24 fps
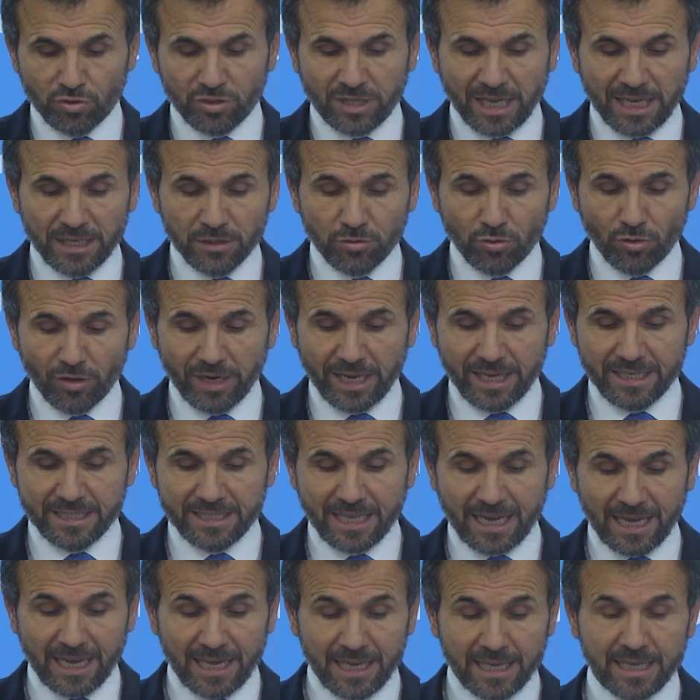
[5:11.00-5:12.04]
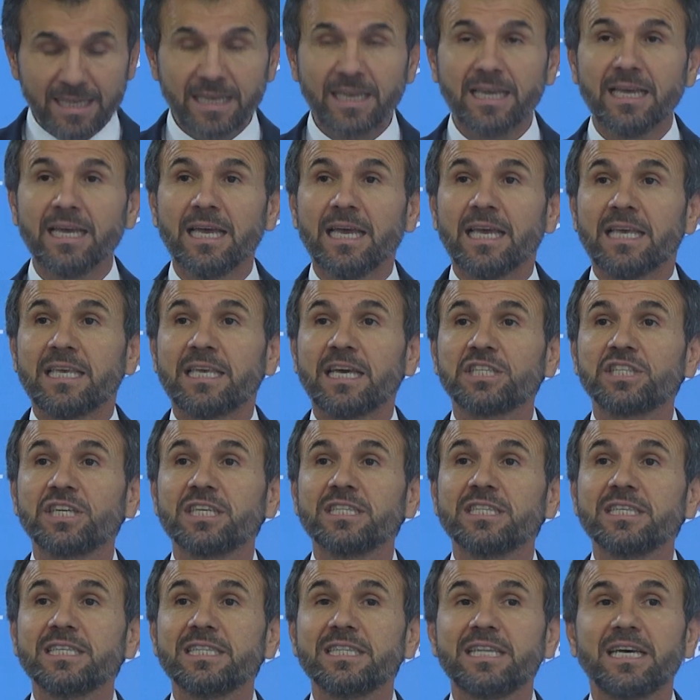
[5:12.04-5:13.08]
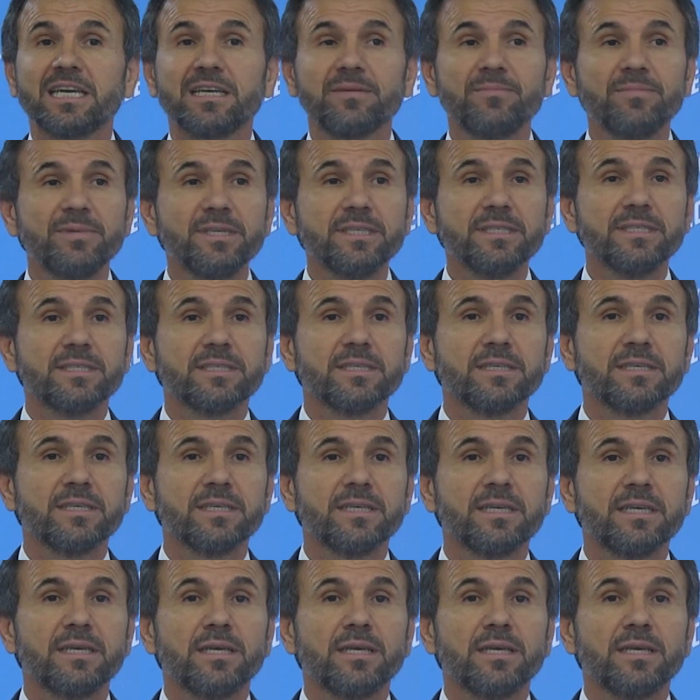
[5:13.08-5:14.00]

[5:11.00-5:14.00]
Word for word: Bundan dolayı da yaşadıklarımız